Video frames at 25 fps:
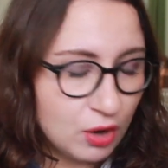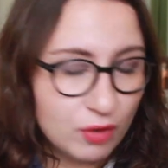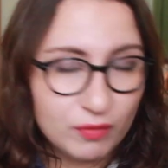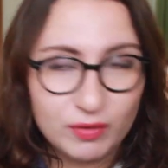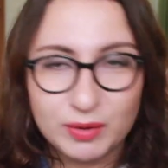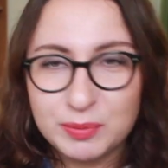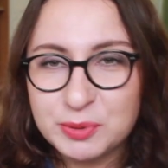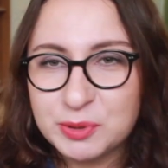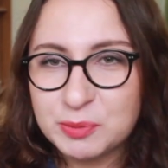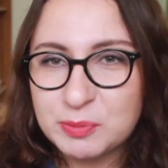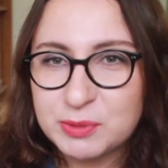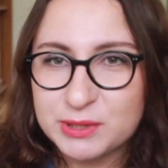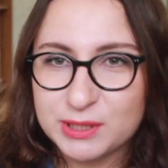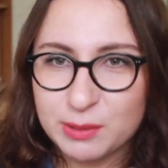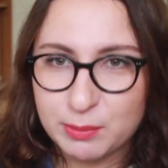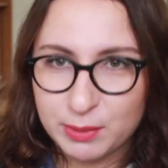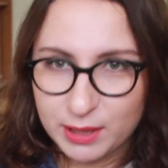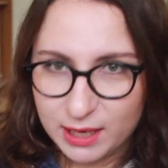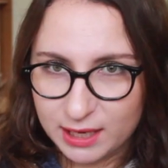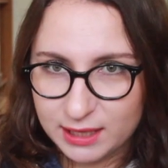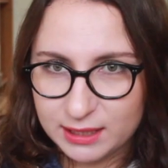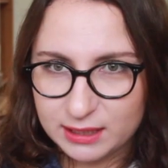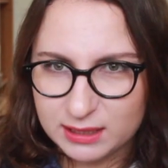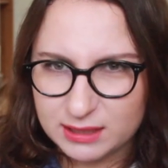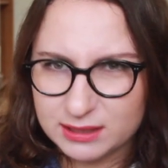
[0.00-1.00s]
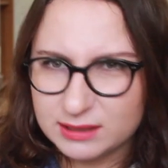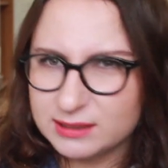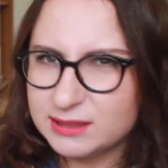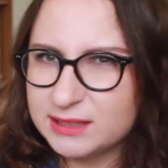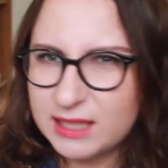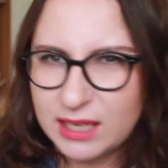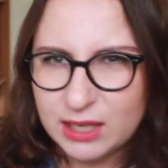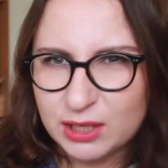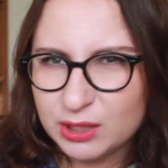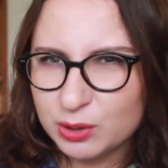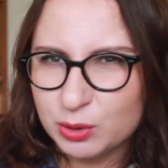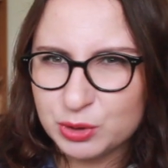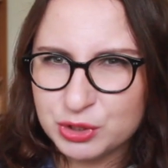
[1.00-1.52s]
В общем, мы забрали
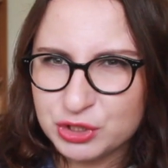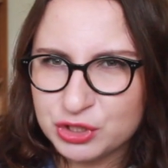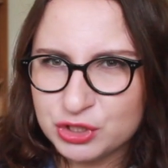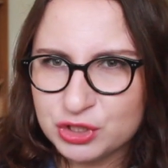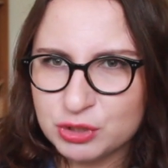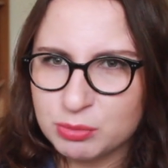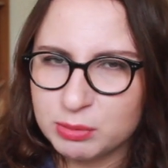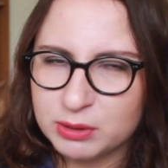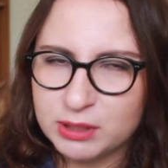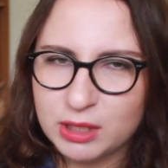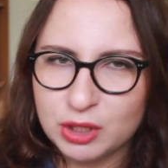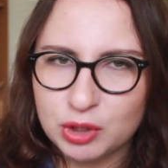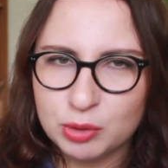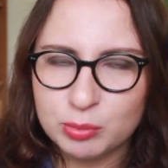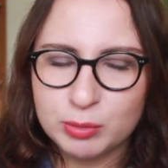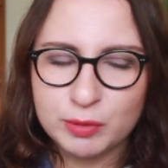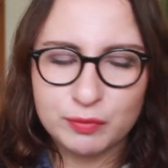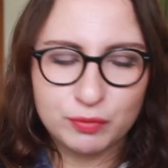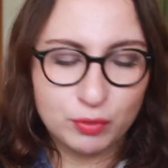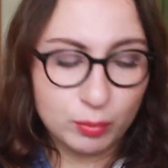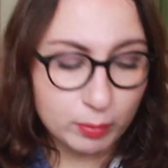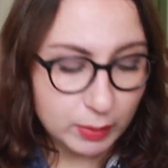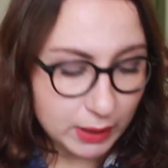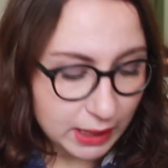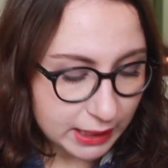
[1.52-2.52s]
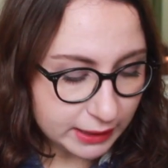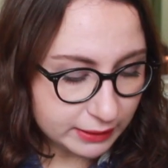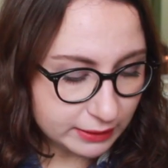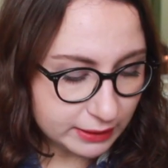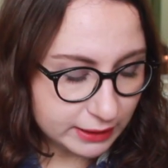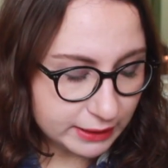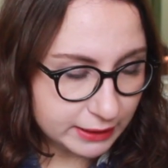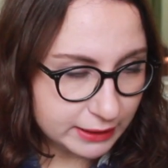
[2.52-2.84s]
старый очень чемодан у моего брата,